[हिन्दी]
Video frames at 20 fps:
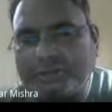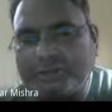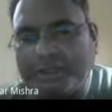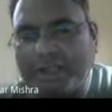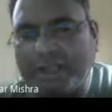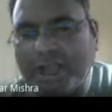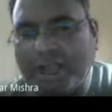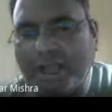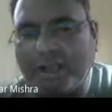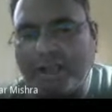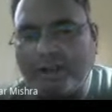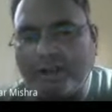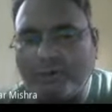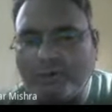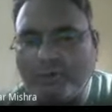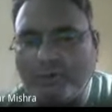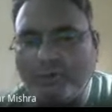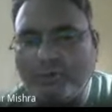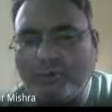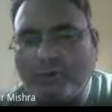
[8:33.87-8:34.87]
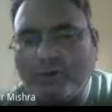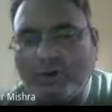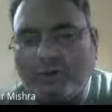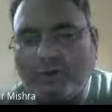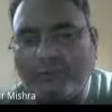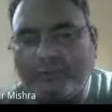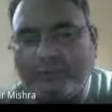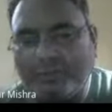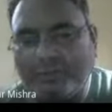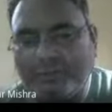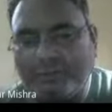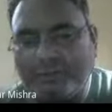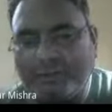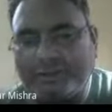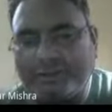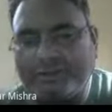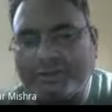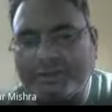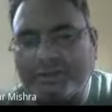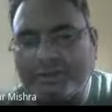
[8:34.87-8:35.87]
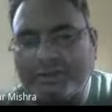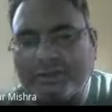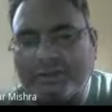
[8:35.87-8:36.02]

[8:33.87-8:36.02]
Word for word: तू सब विधि ही मेरो